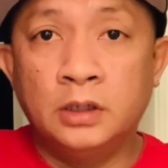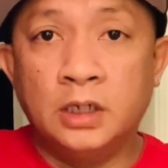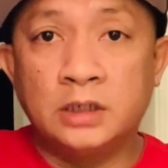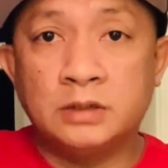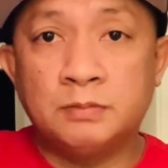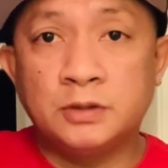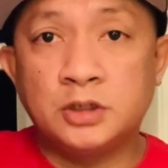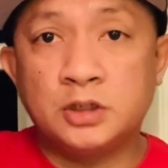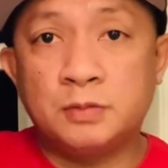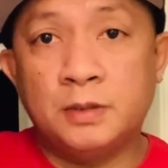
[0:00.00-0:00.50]
As
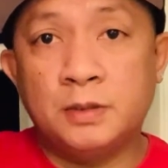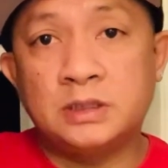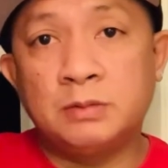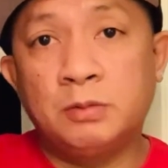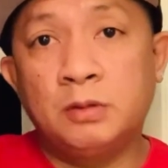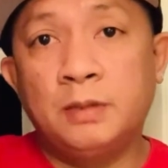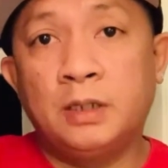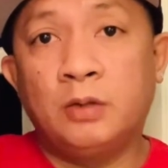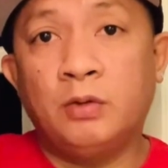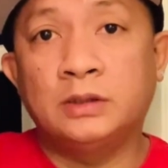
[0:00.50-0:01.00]
much as
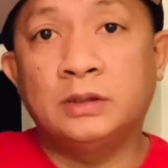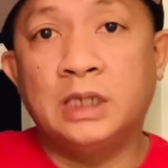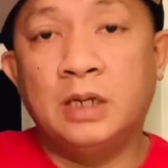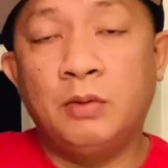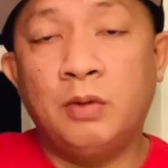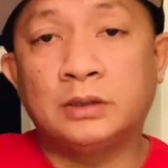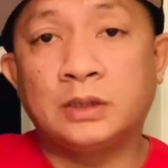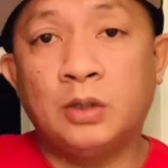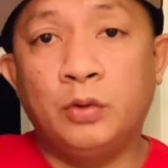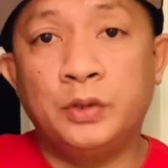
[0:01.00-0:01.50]
possible, meron kang
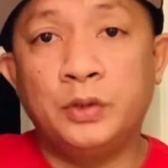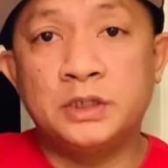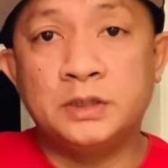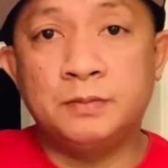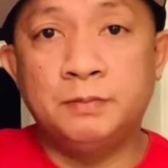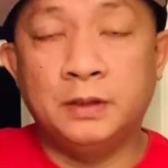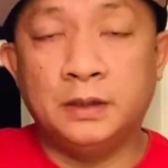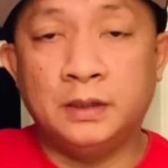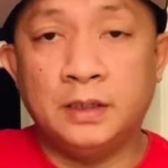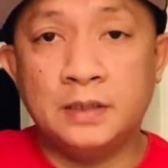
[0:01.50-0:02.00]
dalawang taong
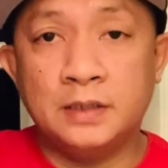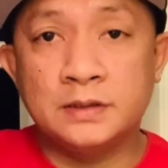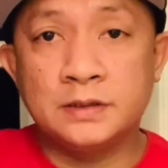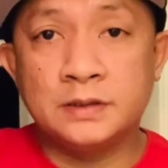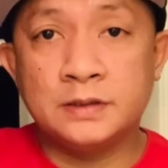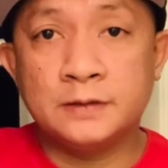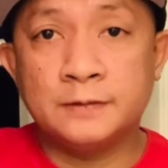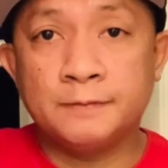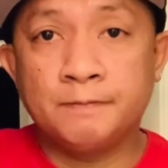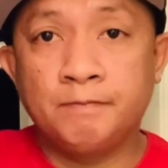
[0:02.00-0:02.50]

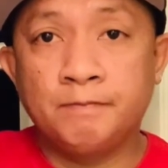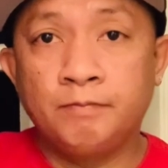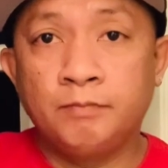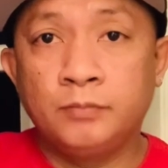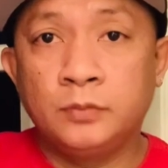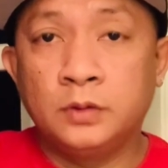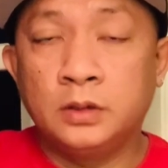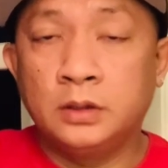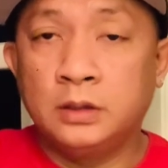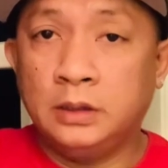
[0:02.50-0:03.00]
experience.
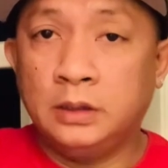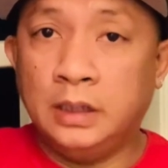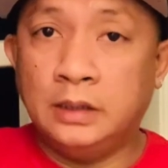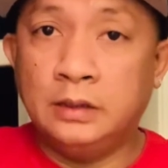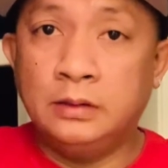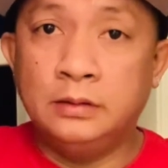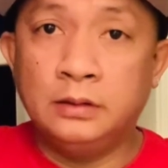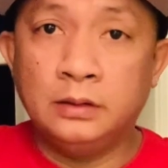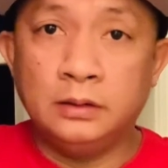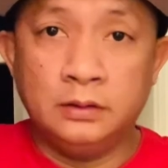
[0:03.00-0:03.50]

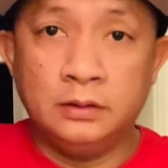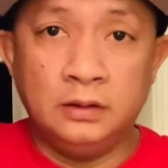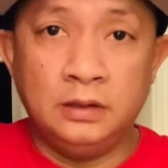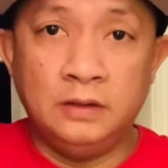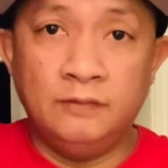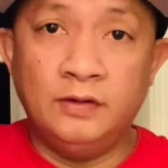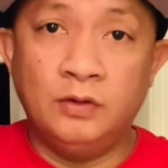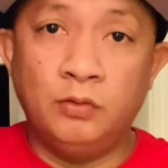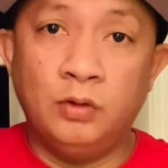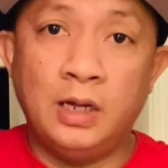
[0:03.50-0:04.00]
And
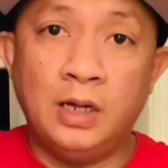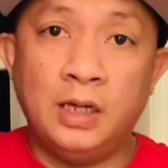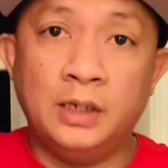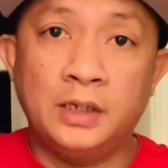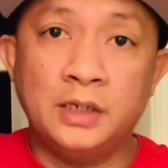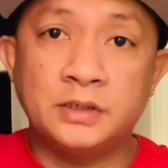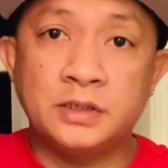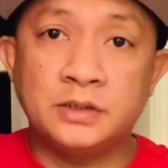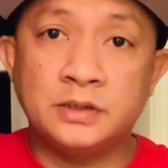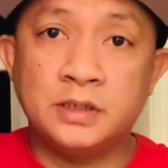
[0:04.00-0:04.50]
even wala kang
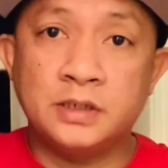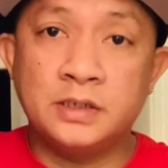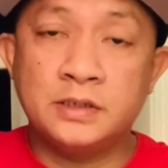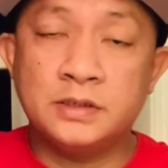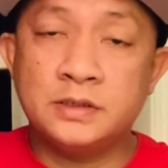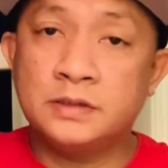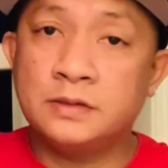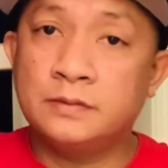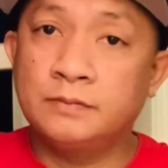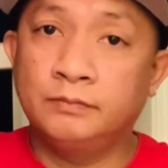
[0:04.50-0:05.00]

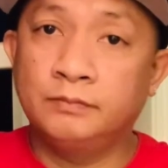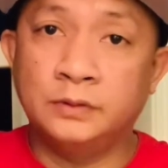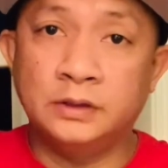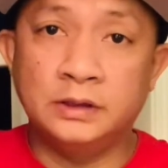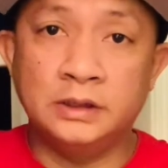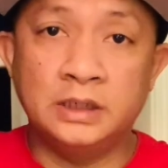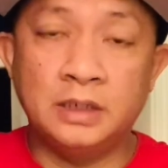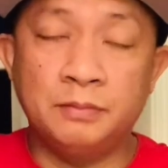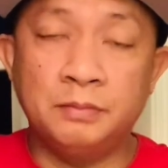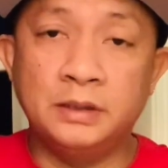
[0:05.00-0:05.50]
SSS,
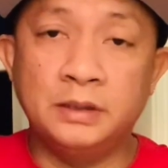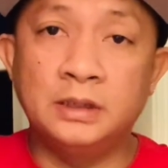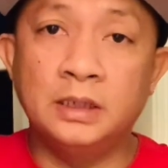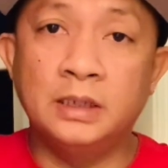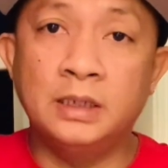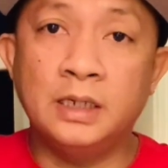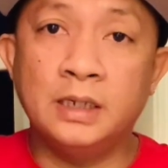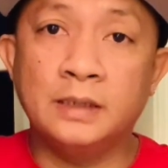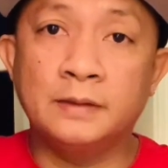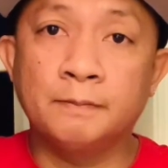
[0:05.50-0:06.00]
hindi na big
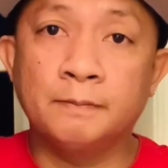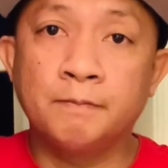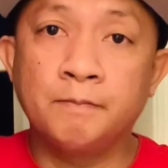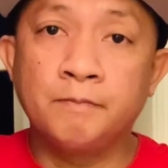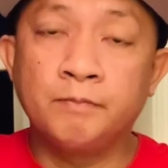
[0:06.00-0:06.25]
deal yan.